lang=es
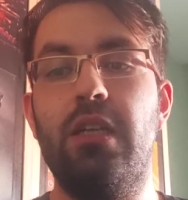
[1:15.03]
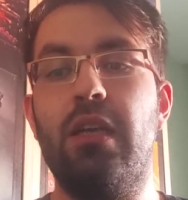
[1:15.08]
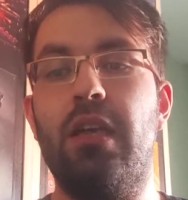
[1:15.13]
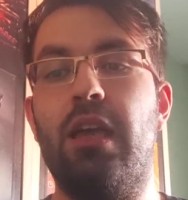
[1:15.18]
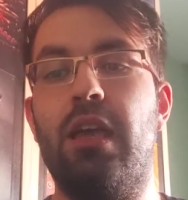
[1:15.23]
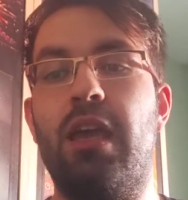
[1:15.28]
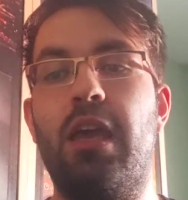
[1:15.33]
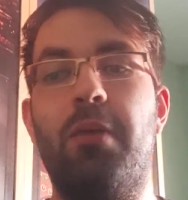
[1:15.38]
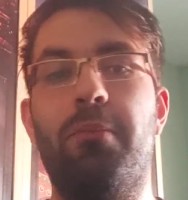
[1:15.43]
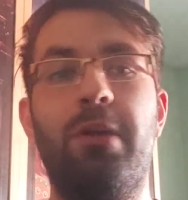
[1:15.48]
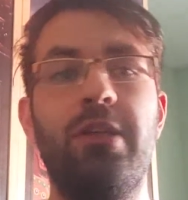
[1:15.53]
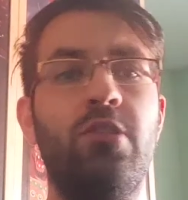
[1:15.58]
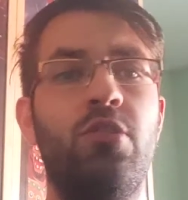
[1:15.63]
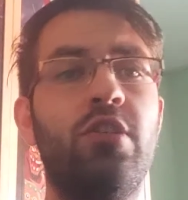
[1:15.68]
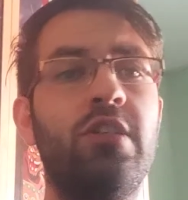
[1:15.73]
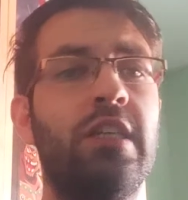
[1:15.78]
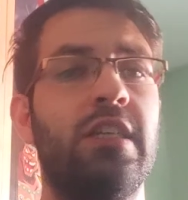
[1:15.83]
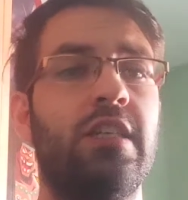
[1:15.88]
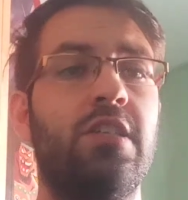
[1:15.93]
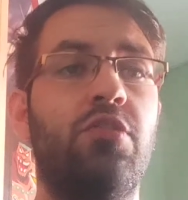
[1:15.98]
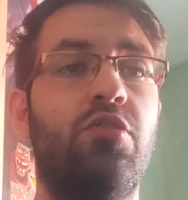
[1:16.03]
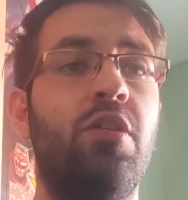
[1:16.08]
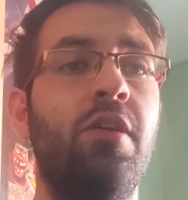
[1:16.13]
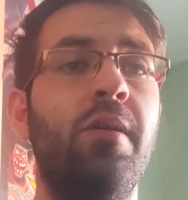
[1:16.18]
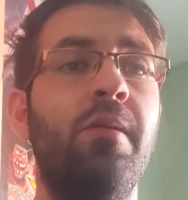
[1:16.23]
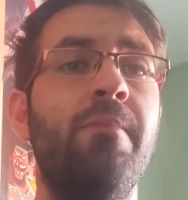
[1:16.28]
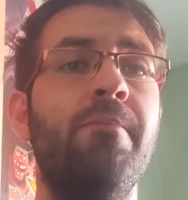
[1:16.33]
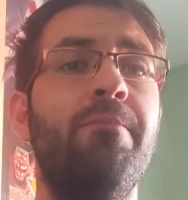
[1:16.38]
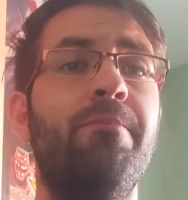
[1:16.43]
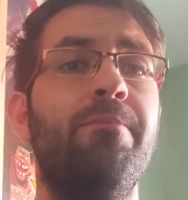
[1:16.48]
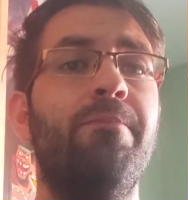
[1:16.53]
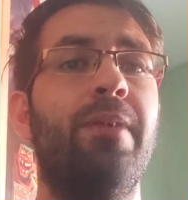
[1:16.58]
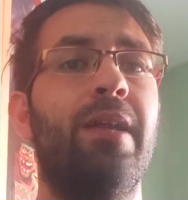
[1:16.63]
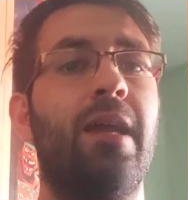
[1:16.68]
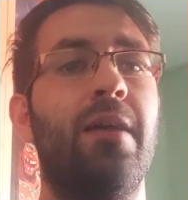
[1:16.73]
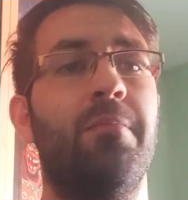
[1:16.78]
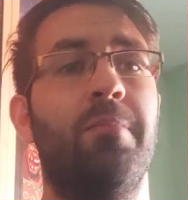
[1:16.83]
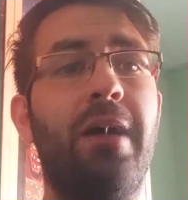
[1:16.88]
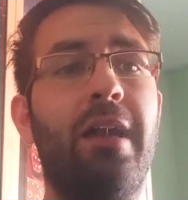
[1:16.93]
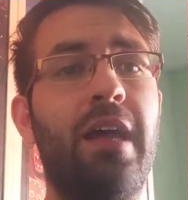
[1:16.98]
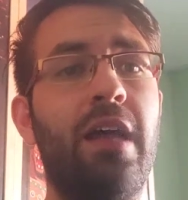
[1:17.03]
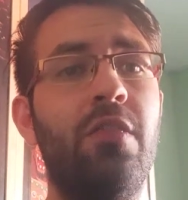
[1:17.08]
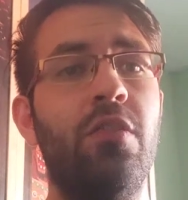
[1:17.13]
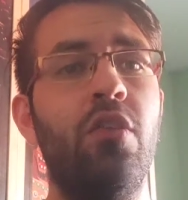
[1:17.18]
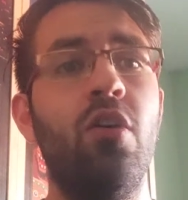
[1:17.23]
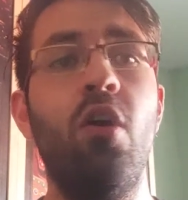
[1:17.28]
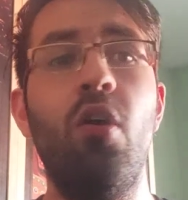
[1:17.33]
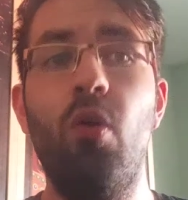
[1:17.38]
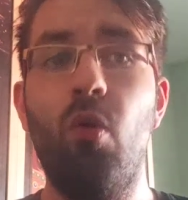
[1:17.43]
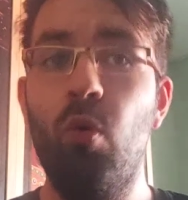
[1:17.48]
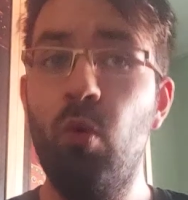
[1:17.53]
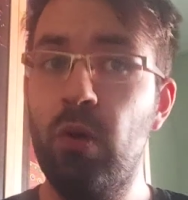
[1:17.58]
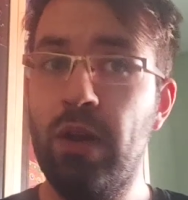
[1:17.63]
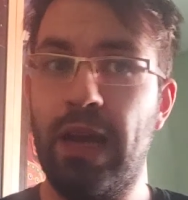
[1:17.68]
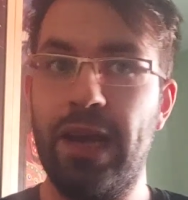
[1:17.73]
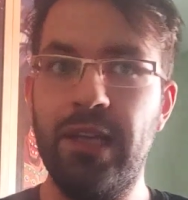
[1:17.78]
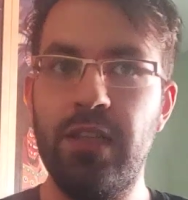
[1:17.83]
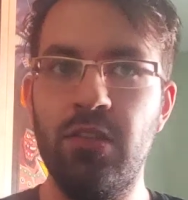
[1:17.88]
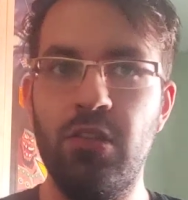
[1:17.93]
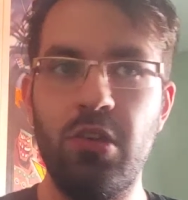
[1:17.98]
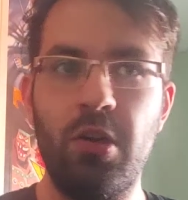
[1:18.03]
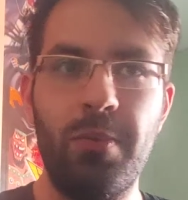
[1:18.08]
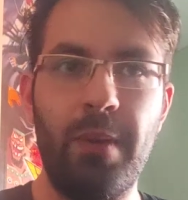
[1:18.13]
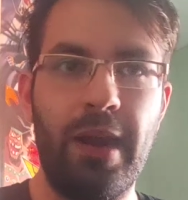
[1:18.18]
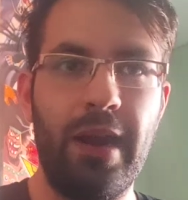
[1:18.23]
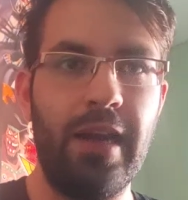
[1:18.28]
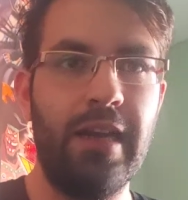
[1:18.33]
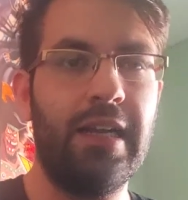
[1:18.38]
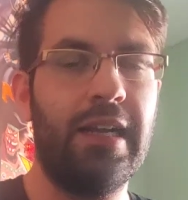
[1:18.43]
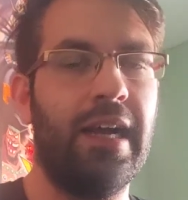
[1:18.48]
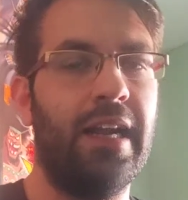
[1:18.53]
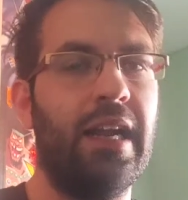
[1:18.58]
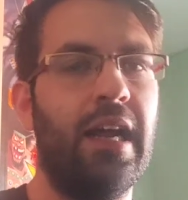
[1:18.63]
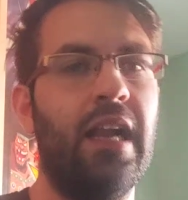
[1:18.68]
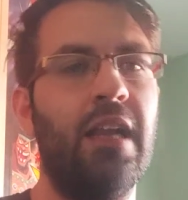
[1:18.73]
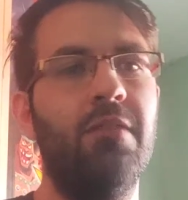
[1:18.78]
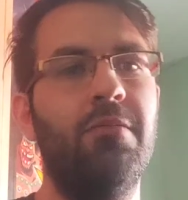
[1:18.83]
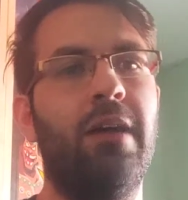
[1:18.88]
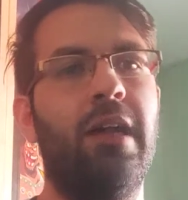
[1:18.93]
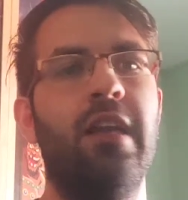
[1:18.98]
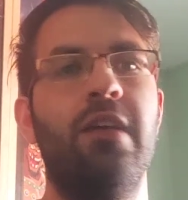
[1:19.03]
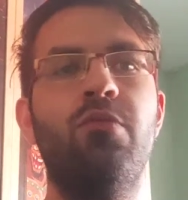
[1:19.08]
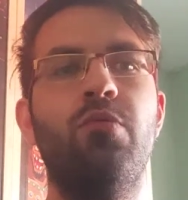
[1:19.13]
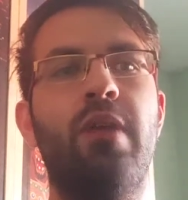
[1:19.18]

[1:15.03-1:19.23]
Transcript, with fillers: Eh, más cosas, estoy preparando una intro para el canal, ¿vale?